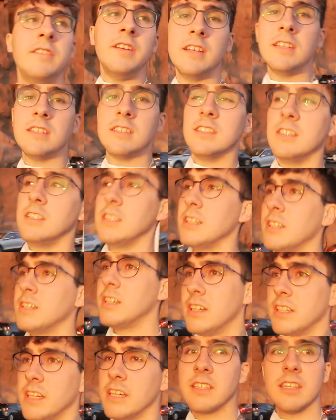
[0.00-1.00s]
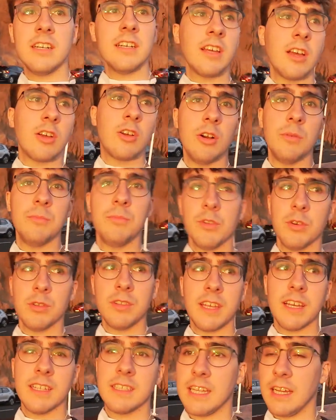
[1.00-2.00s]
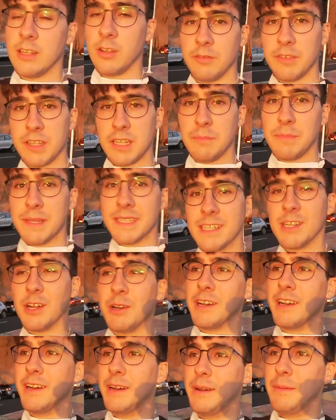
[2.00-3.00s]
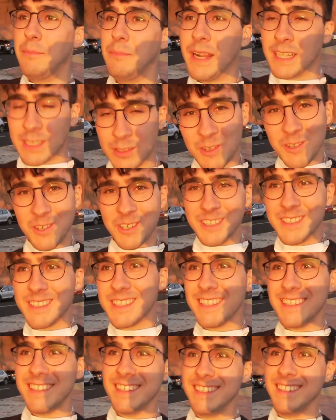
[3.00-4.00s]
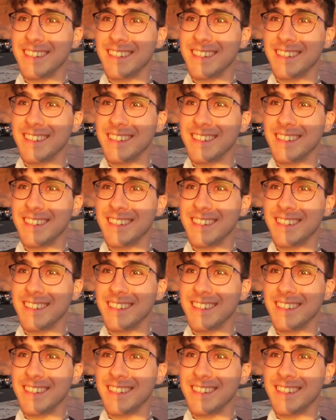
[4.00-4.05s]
Wir sind in Cayeta angekommen und jetzt hat hoffentlich die Pizza noch Platz für uns